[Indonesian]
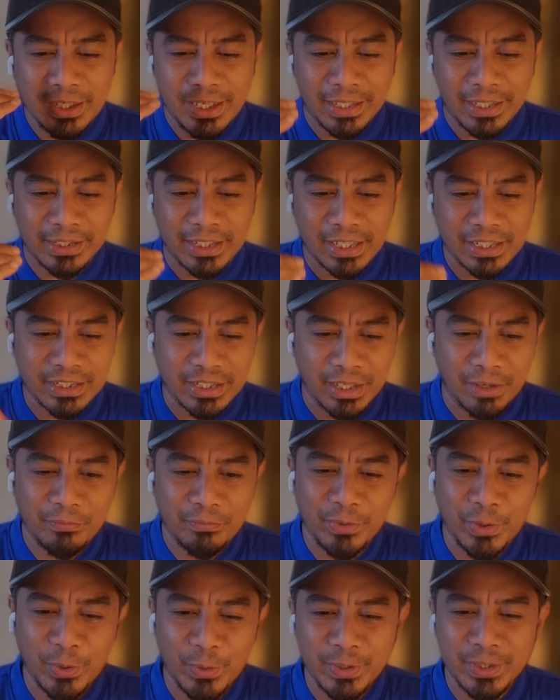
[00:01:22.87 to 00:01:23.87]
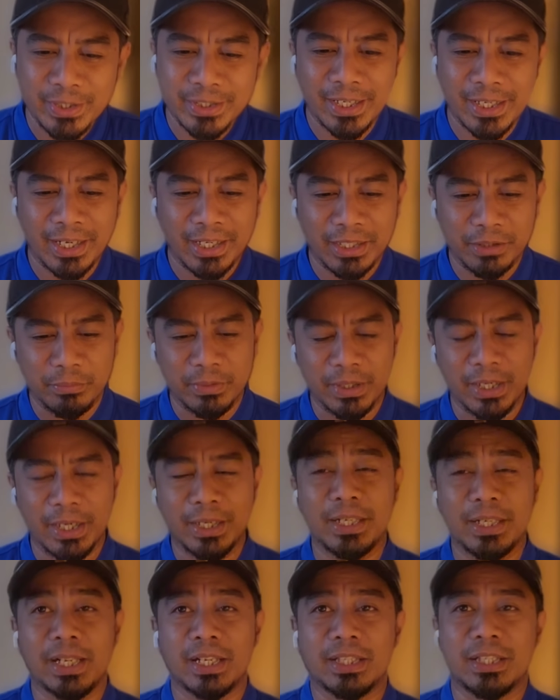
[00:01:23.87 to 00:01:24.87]
lihat guys dalam video ini sangat
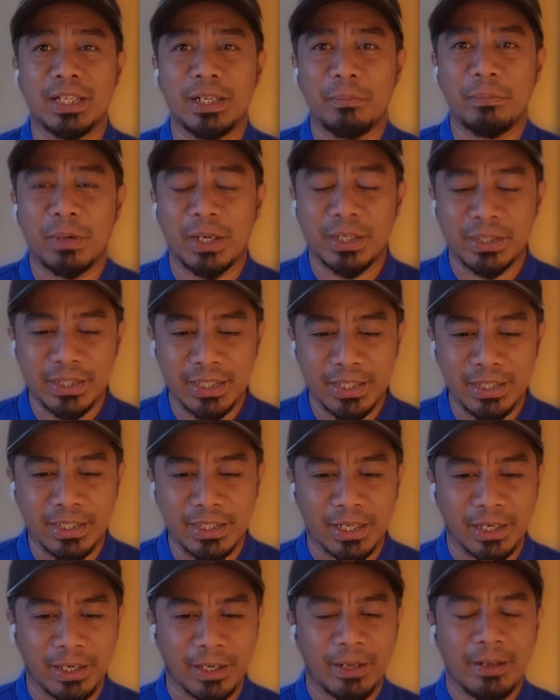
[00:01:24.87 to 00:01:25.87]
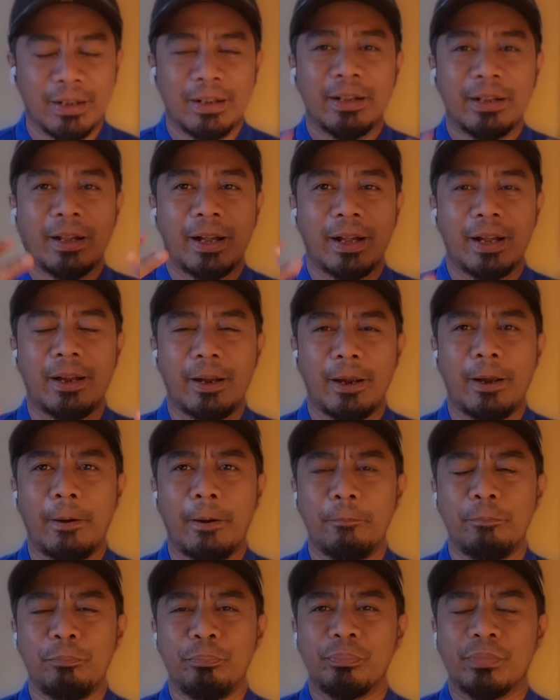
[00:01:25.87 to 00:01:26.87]
menarik ya selebrasi yang
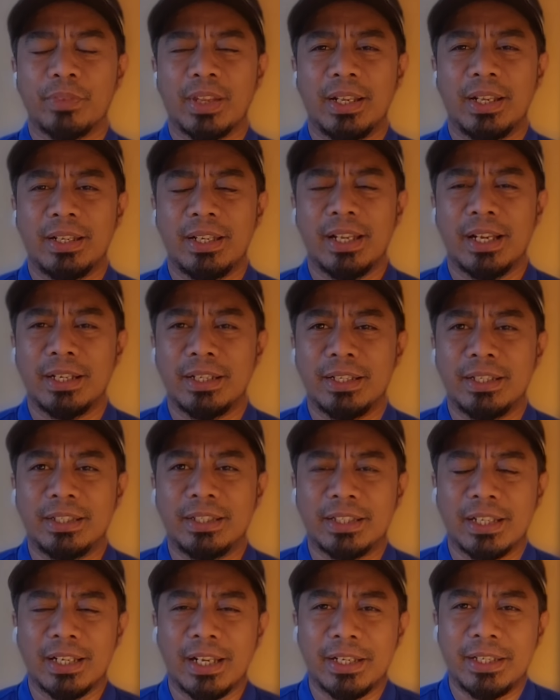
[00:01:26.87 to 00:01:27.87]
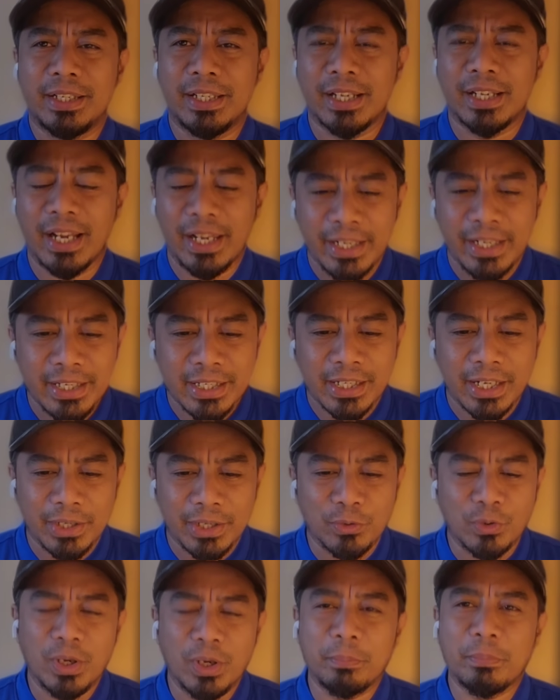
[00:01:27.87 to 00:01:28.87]
uh, yang telah
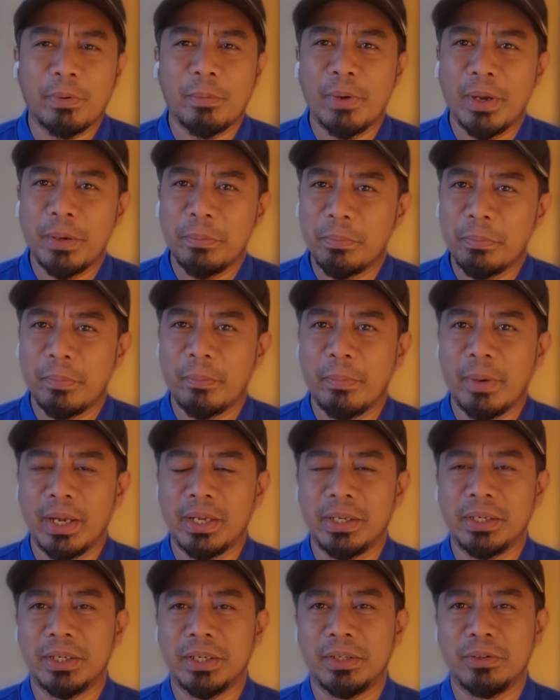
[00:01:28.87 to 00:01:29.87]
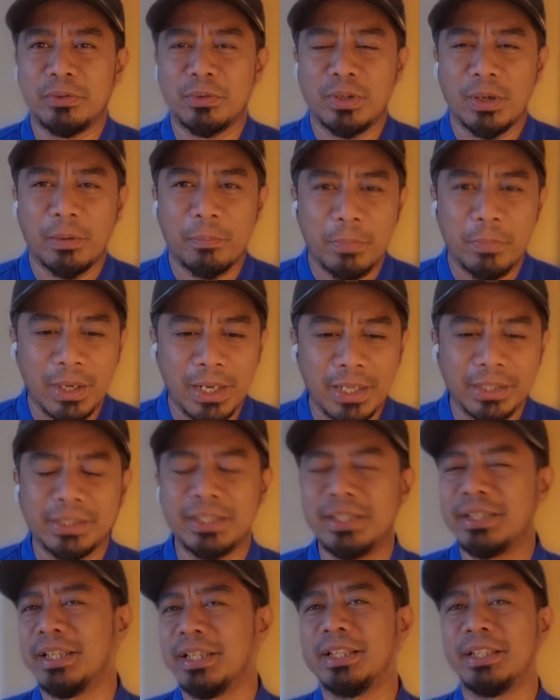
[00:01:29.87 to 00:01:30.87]
diraihkan oleh pemain-pemain dan juga
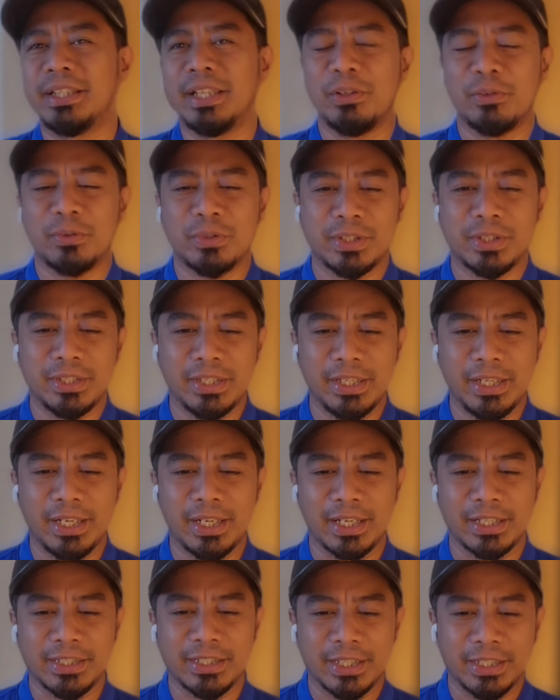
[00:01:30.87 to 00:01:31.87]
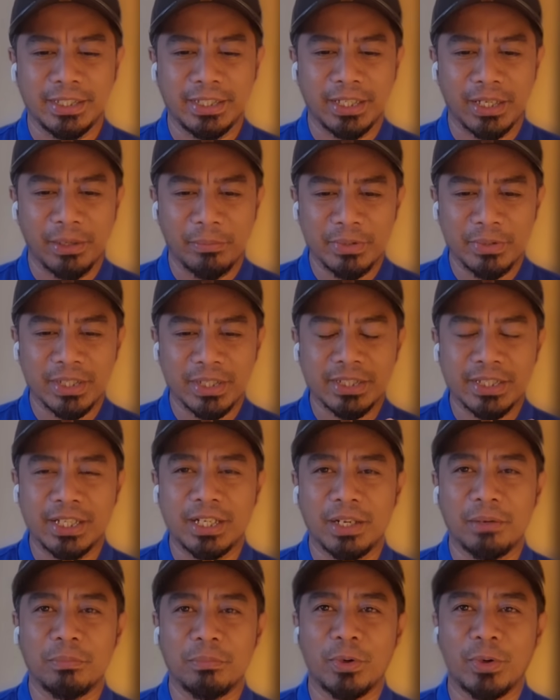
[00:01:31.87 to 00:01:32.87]
pelatih Sinteyong sendiri guys ketika
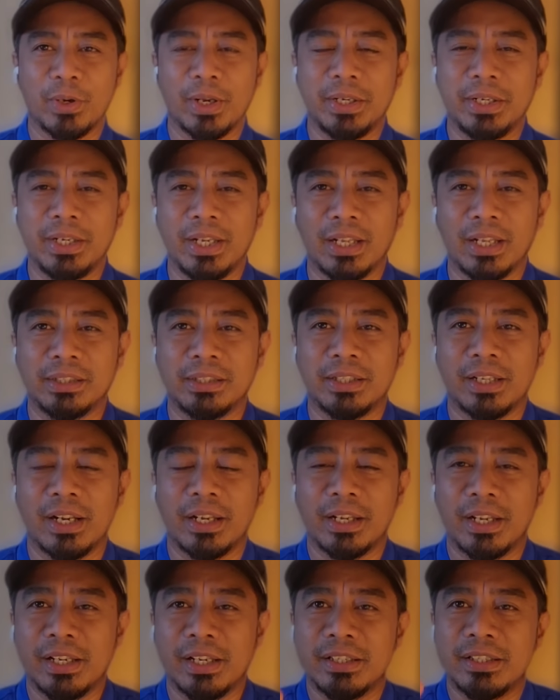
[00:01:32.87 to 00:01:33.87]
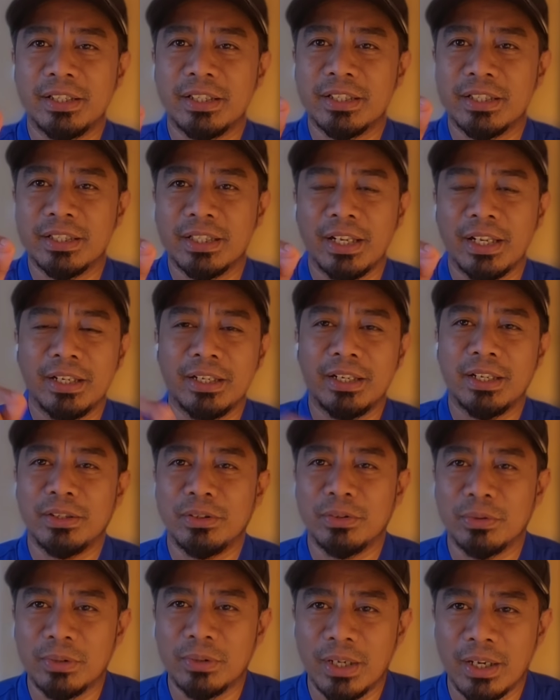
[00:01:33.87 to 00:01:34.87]
menyaksikan pelonan di antara Kyrgyzstan
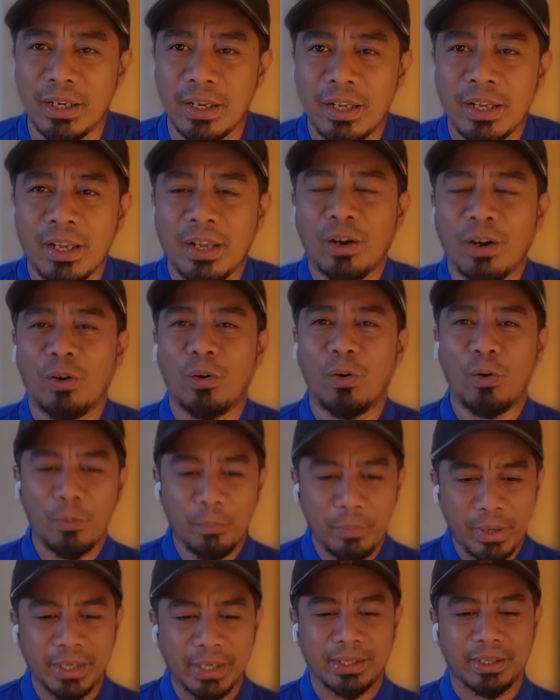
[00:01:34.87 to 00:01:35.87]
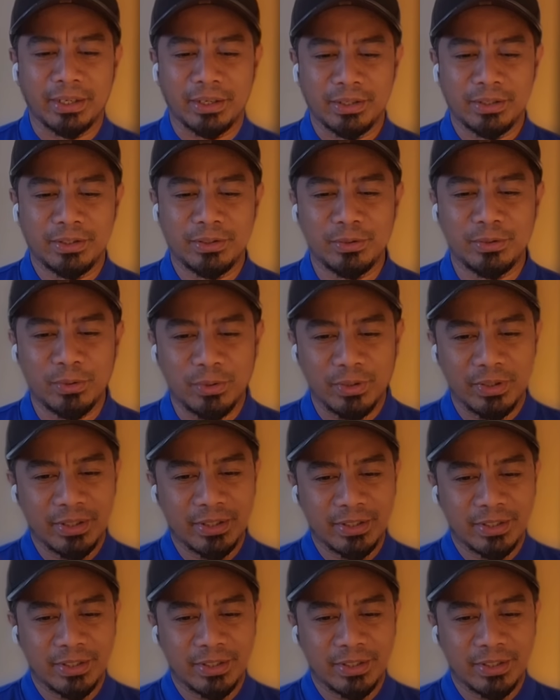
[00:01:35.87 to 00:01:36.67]
dan juga Oman. Yuk